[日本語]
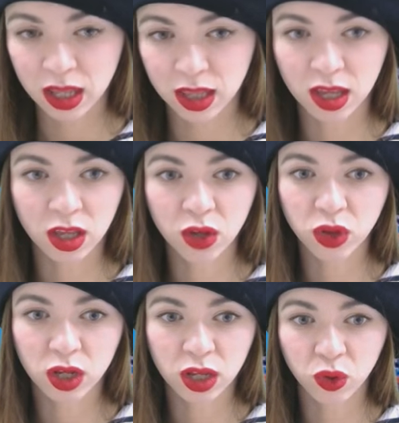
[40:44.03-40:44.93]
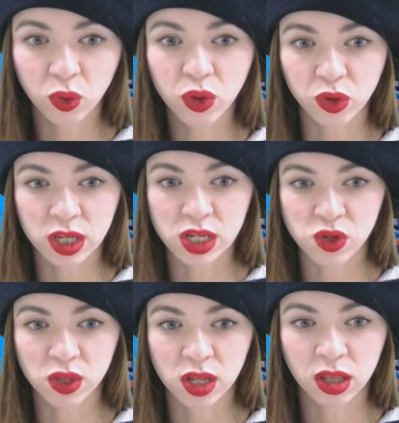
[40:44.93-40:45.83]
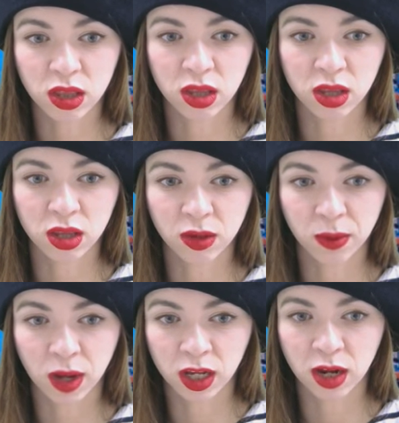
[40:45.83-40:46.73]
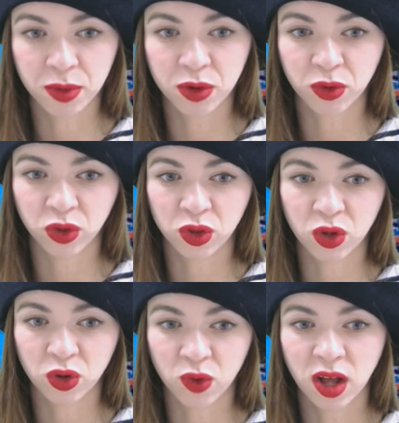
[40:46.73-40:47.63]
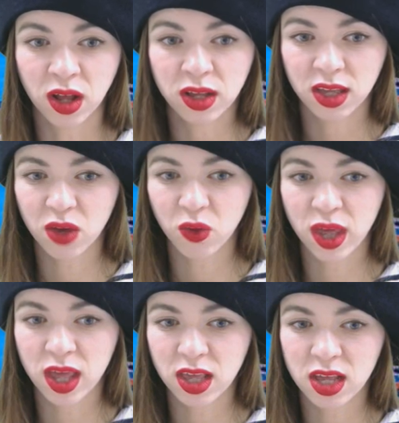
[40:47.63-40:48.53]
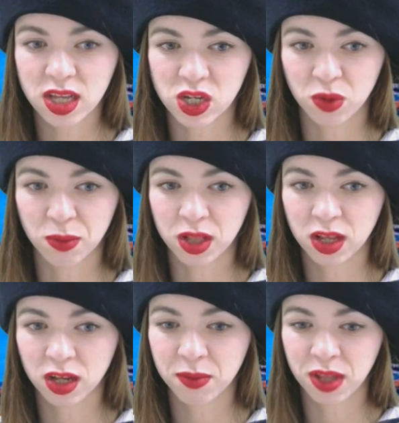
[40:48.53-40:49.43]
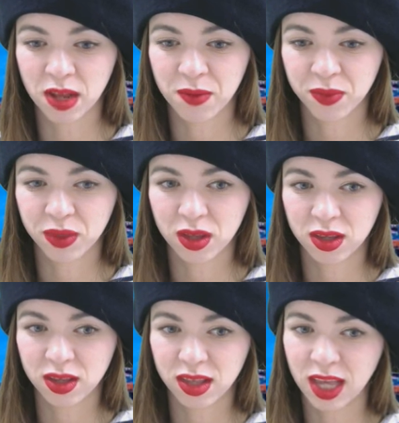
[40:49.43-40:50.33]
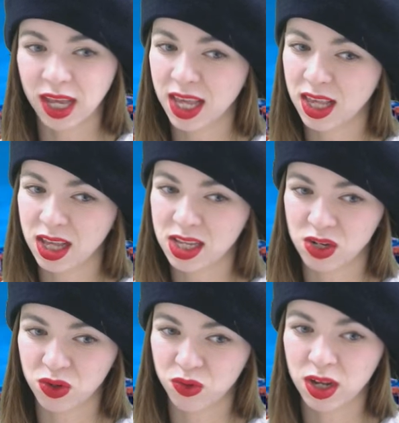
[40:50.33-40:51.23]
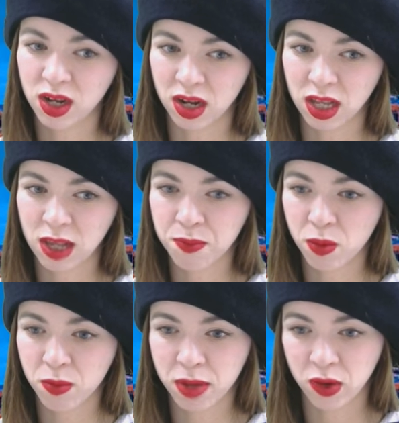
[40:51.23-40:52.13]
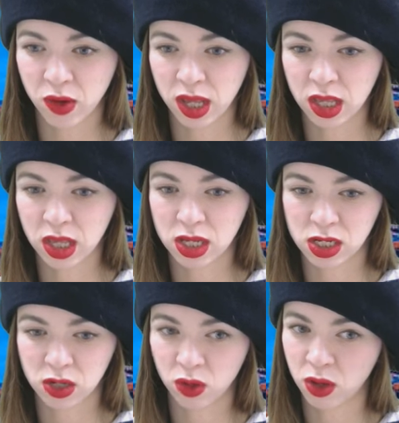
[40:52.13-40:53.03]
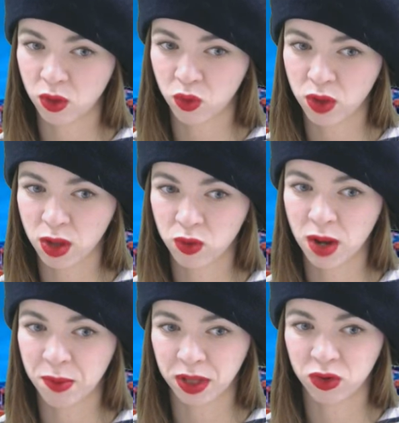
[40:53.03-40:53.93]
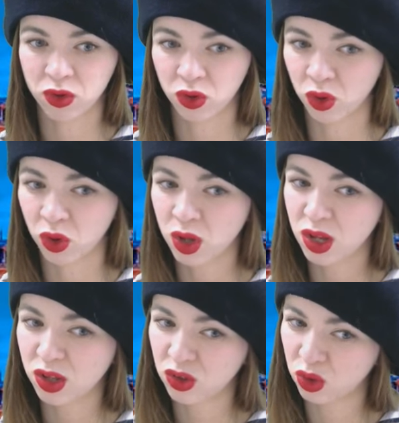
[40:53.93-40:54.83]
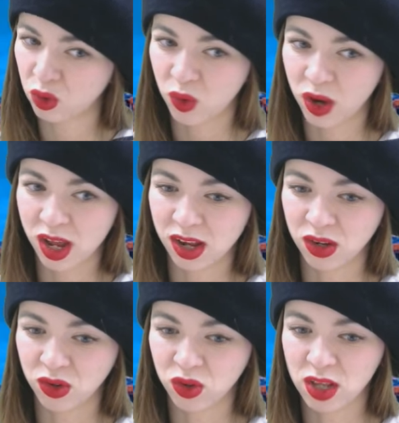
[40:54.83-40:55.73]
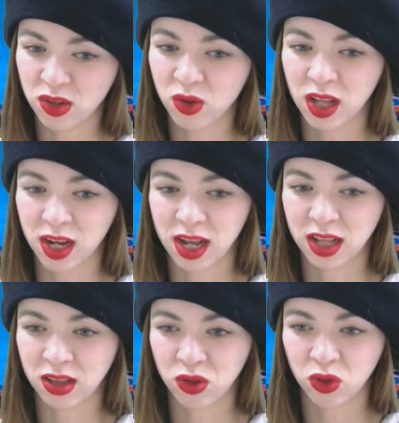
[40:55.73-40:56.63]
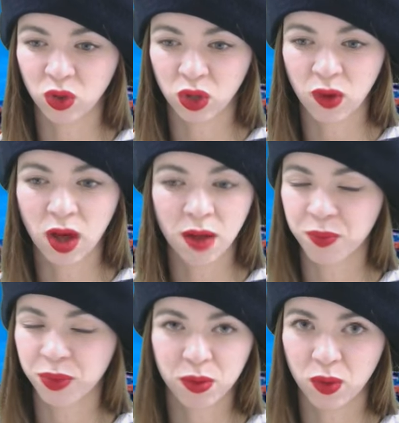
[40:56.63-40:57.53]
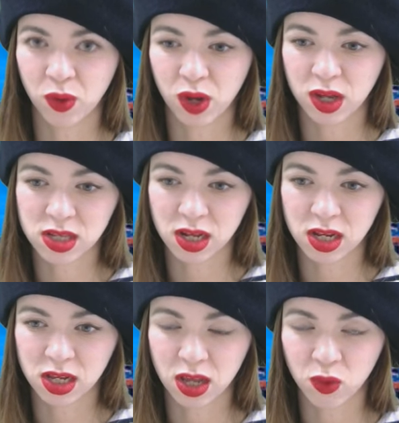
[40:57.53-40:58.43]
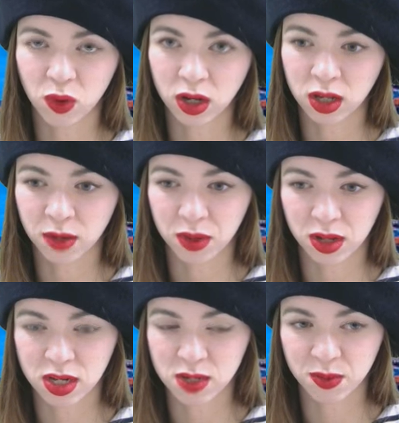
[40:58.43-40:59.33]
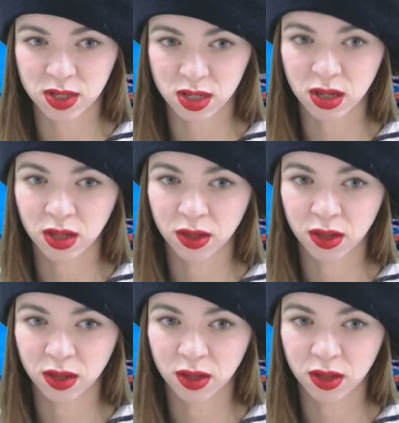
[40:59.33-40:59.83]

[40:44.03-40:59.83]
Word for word: で基本的にどういう基準で諦めるのっていうのは結構平均足の真ん中までいや平均足の上かな1本前の平均足の結構上ぐらいまで来るとちょっとこれ抜けそうだなっていう時はもうあっさり結構諦めたりしますね